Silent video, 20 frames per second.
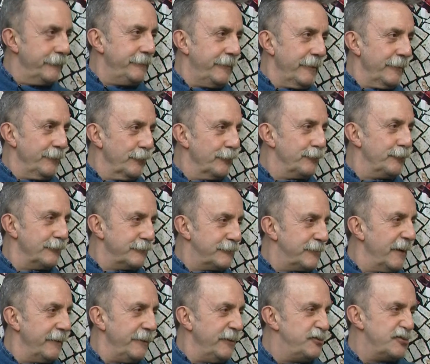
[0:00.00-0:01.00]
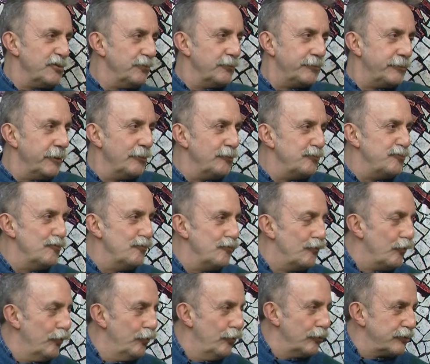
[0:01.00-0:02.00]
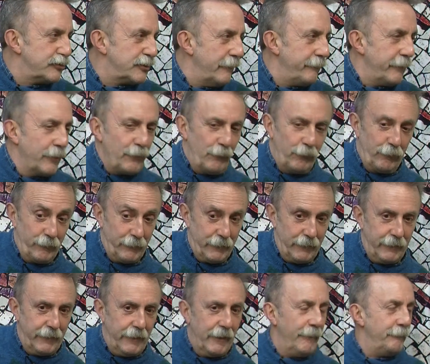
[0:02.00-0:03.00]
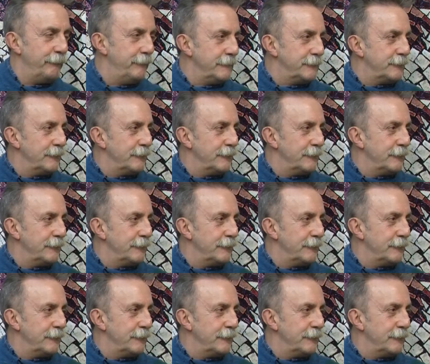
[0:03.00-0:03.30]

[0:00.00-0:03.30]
lo entiendo. Todo se ha dicho, no tengo yo un culo, ¿sabes? Como que diga,